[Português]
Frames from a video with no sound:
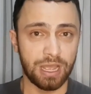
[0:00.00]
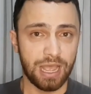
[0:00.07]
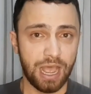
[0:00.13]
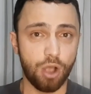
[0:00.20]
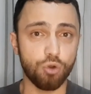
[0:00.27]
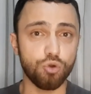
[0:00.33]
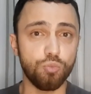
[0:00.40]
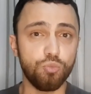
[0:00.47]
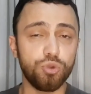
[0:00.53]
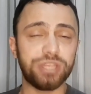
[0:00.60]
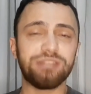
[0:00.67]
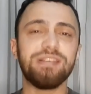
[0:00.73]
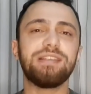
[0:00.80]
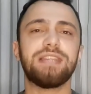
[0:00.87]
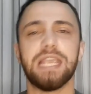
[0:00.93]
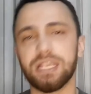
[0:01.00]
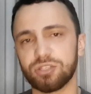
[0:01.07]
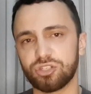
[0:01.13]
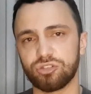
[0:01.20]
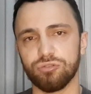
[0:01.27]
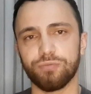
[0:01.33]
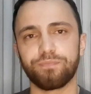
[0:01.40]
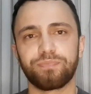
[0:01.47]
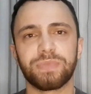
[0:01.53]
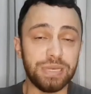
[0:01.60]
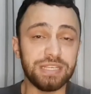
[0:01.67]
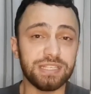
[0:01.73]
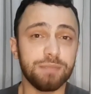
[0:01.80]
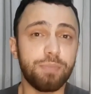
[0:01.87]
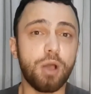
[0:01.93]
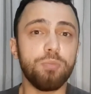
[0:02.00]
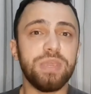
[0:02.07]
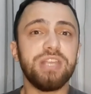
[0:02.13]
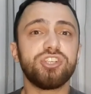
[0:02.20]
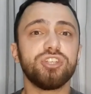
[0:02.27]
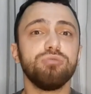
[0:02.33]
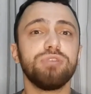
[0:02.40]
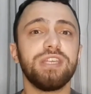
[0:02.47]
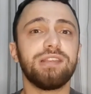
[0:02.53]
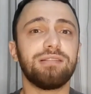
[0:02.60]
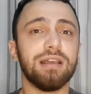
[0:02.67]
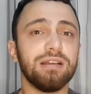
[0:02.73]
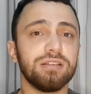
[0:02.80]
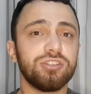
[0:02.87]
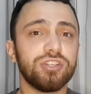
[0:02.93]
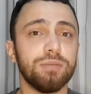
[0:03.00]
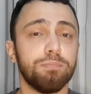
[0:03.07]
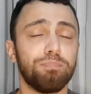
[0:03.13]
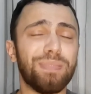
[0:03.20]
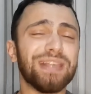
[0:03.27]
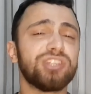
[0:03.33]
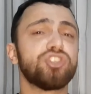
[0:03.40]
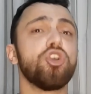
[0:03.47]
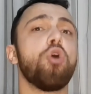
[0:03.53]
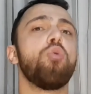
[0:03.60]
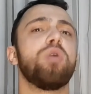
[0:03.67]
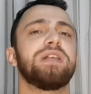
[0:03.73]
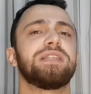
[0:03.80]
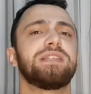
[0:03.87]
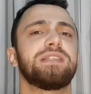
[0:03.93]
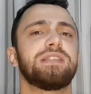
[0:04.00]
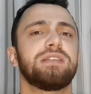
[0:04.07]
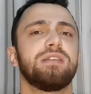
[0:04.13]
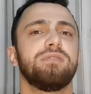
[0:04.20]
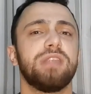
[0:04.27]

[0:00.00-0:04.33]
algo muito intenso, principalmente no que tange pessoas.